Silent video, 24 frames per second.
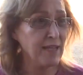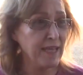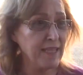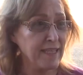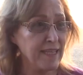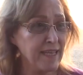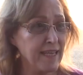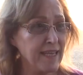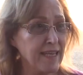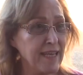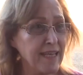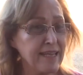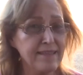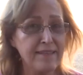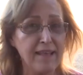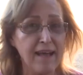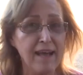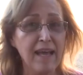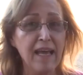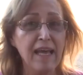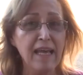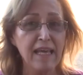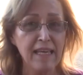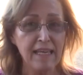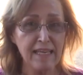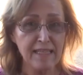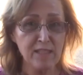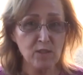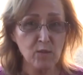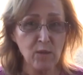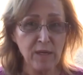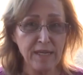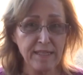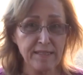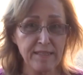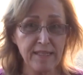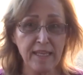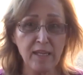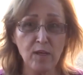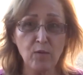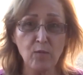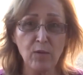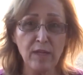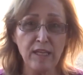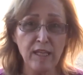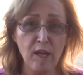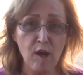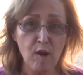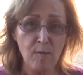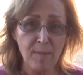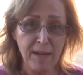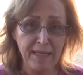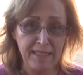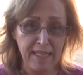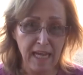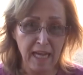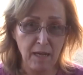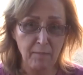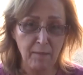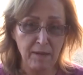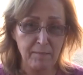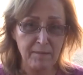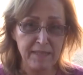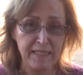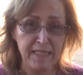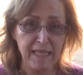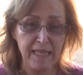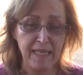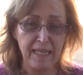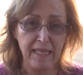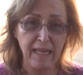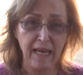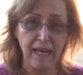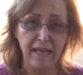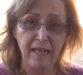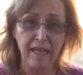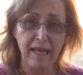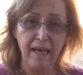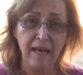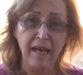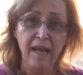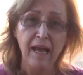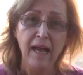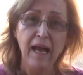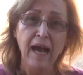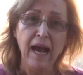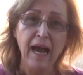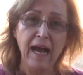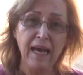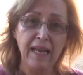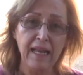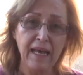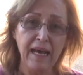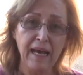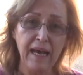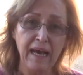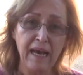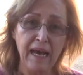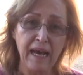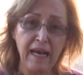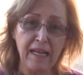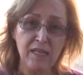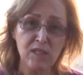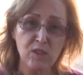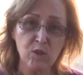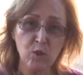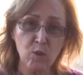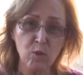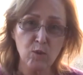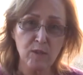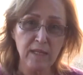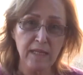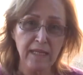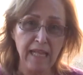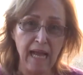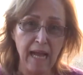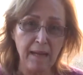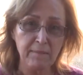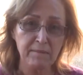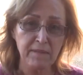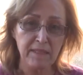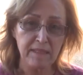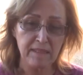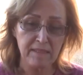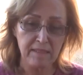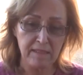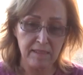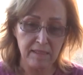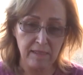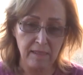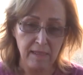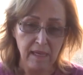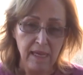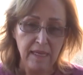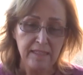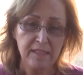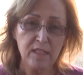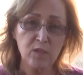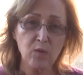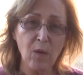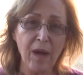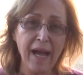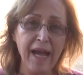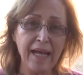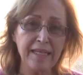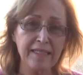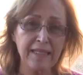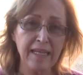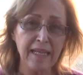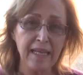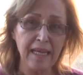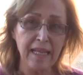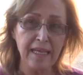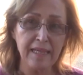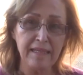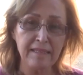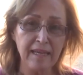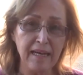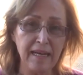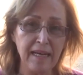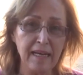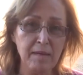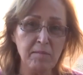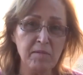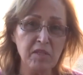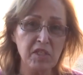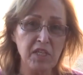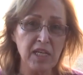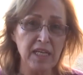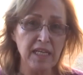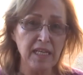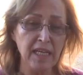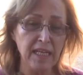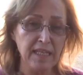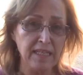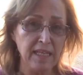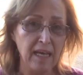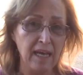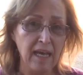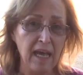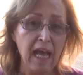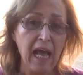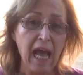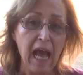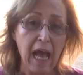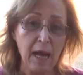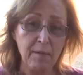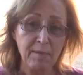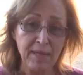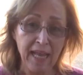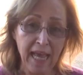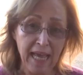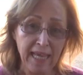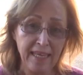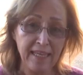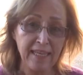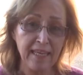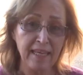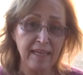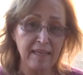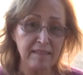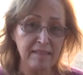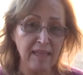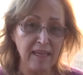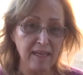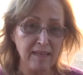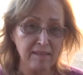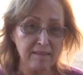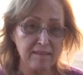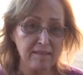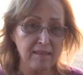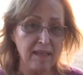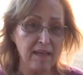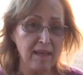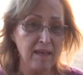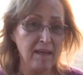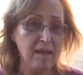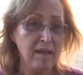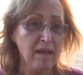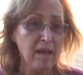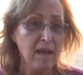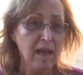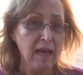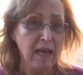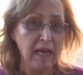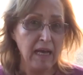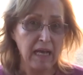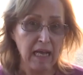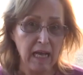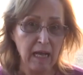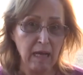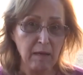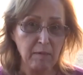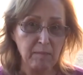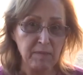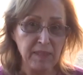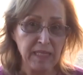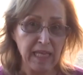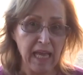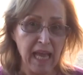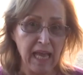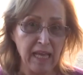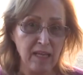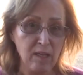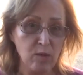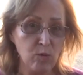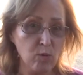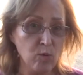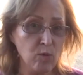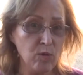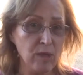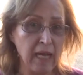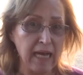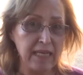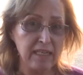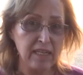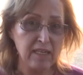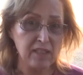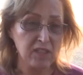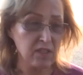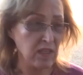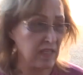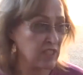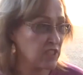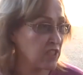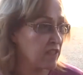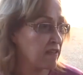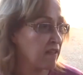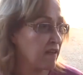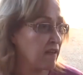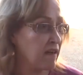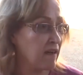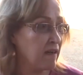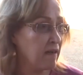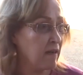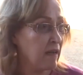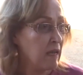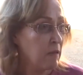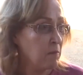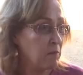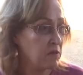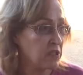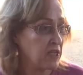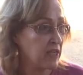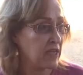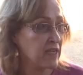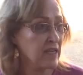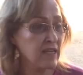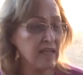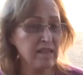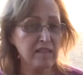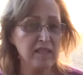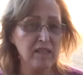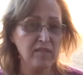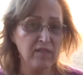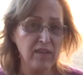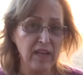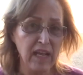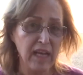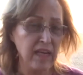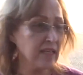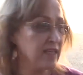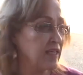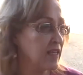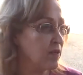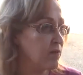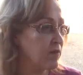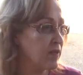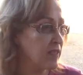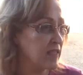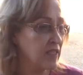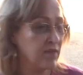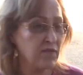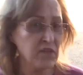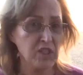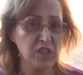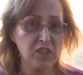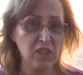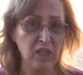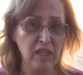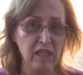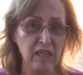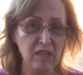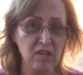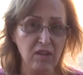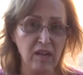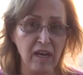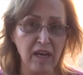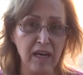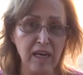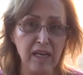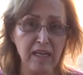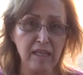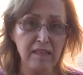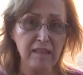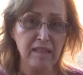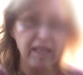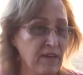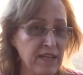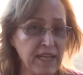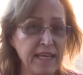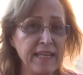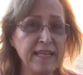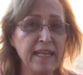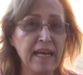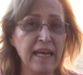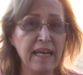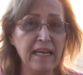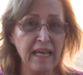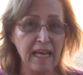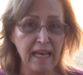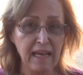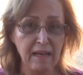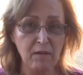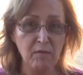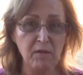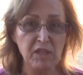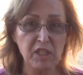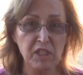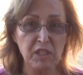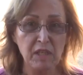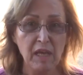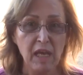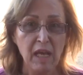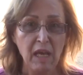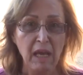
نحن كليتنا ايد وحده واليوم هذا اكبر مثال على على هالجهود اللي عم تتوحد كليتها منشان نحن عم نهيئ ضيعتنا آه، بايلول عن الشتاء مشان ننظف الاقنيه وننظف الطرقات فنحن كوج...